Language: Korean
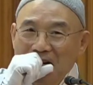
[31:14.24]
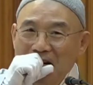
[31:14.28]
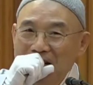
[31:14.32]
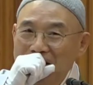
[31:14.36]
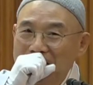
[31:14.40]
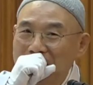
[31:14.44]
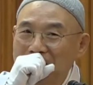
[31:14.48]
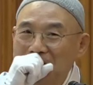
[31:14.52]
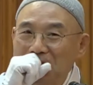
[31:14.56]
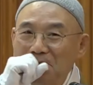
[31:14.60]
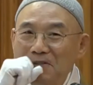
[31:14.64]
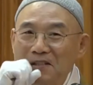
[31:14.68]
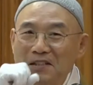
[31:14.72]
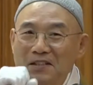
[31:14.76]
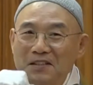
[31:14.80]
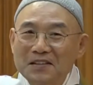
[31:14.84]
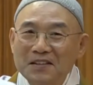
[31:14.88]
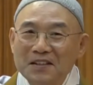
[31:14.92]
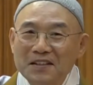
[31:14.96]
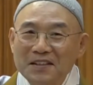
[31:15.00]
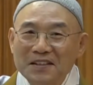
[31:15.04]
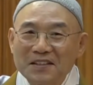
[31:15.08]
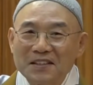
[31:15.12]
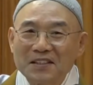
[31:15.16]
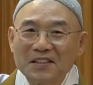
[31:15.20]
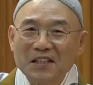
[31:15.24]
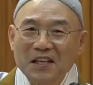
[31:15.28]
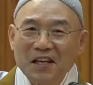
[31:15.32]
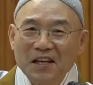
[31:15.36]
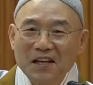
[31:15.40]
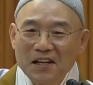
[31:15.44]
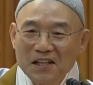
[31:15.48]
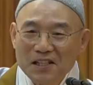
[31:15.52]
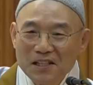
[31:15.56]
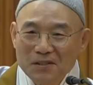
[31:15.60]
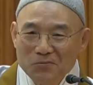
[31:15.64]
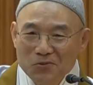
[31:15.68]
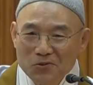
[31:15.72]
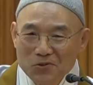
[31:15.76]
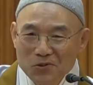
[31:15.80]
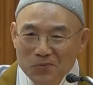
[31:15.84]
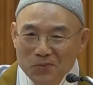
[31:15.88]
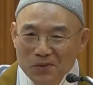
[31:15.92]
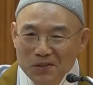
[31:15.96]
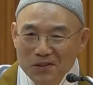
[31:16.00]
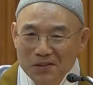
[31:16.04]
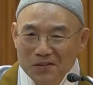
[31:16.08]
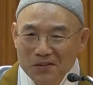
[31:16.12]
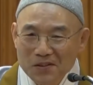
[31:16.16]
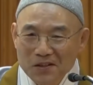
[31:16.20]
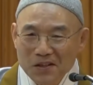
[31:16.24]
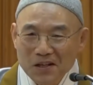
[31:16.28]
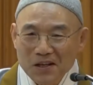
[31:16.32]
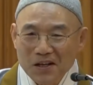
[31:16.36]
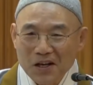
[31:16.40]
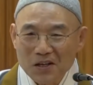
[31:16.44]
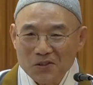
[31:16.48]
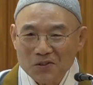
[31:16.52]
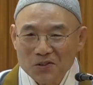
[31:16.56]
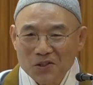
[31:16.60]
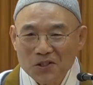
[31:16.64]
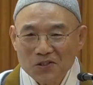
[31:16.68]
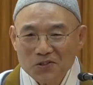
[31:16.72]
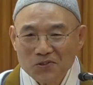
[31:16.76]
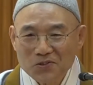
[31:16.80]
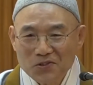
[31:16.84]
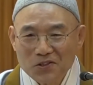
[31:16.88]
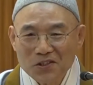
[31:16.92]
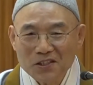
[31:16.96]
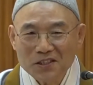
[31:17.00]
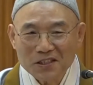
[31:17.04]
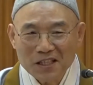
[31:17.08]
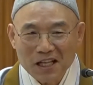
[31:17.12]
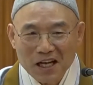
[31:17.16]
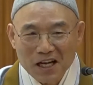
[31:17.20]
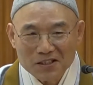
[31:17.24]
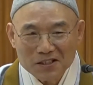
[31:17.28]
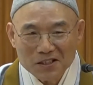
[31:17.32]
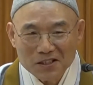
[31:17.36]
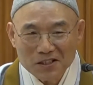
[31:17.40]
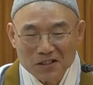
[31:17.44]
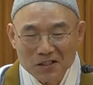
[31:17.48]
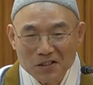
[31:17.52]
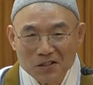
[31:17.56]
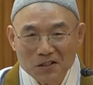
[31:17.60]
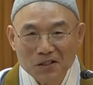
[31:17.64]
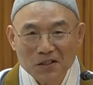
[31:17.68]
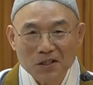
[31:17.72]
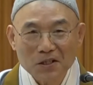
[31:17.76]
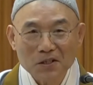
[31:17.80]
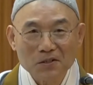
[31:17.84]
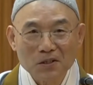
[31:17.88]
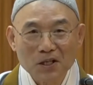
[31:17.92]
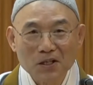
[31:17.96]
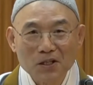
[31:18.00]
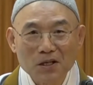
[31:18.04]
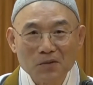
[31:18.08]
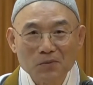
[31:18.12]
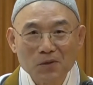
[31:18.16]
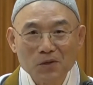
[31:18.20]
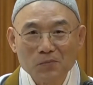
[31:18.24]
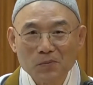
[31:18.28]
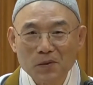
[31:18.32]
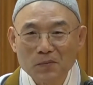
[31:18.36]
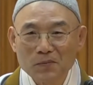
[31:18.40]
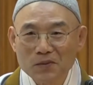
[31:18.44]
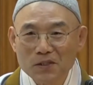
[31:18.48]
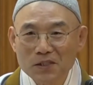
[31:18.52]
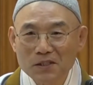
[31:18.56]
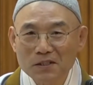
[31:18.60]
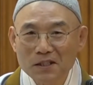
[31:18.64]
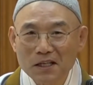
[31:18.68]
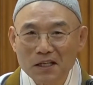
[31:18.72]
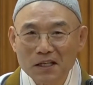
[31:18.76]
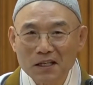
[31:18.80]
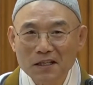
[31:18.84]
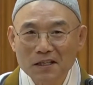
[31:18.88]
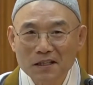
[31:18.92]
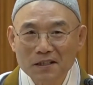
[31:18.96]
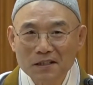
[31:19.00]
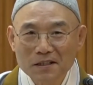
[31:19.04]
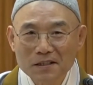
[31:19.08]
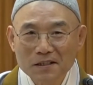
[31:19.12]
그러면은 그렇게까지 물으면은 아, 첫 주인은 나지, 이렇게 대답할 법도 한데